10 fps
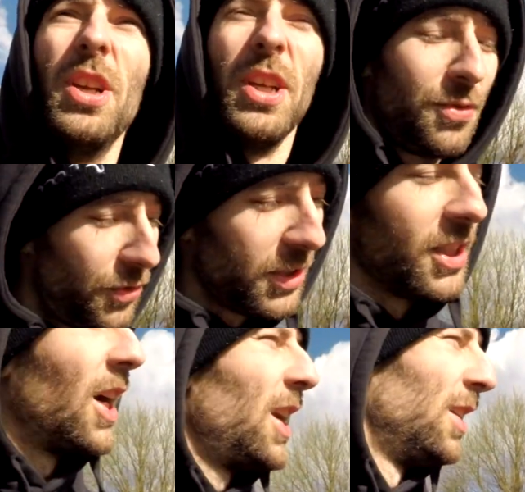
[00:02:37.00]
Ich finde
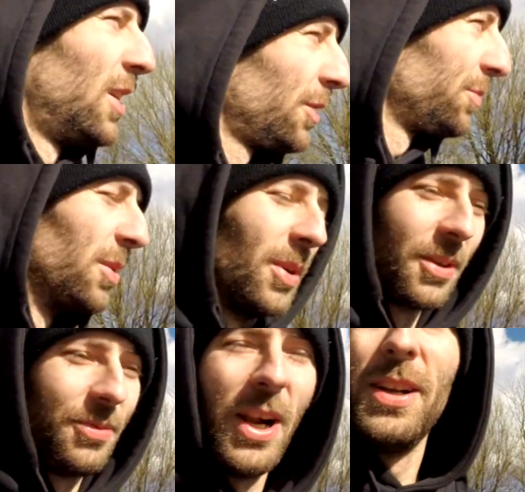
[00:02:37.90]
den geil, hat mir immer
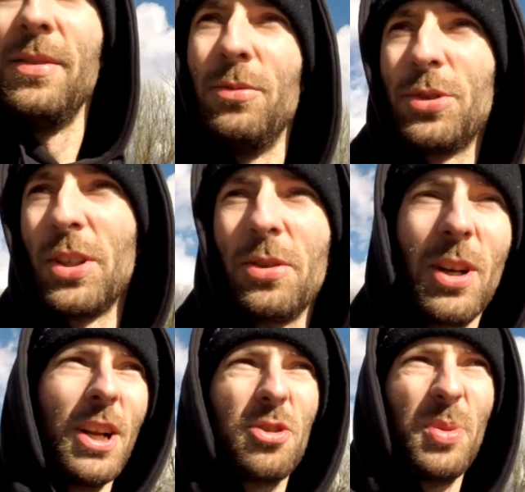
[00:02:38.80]
gefallen. Ist halt so ein
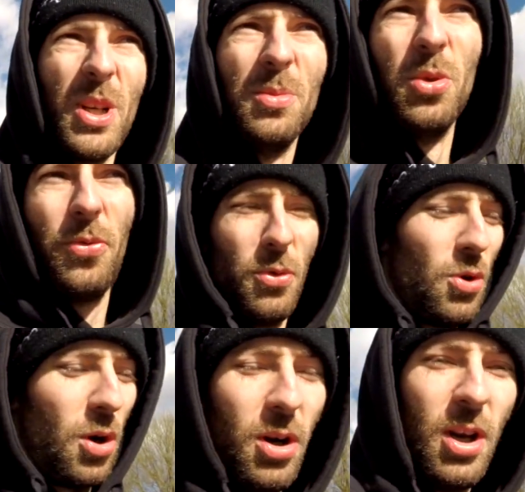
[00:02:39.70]
kleiner Spieler-Move.
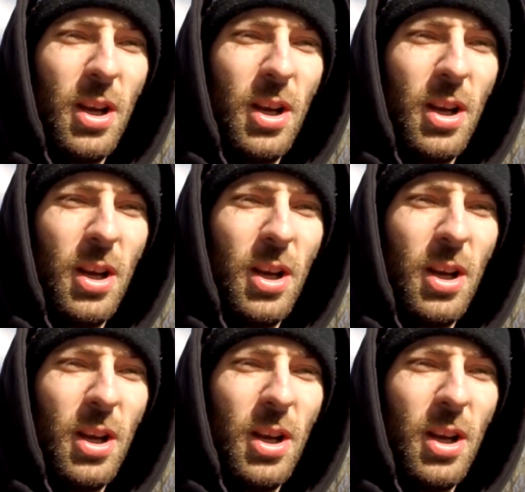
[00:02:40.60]
Ja.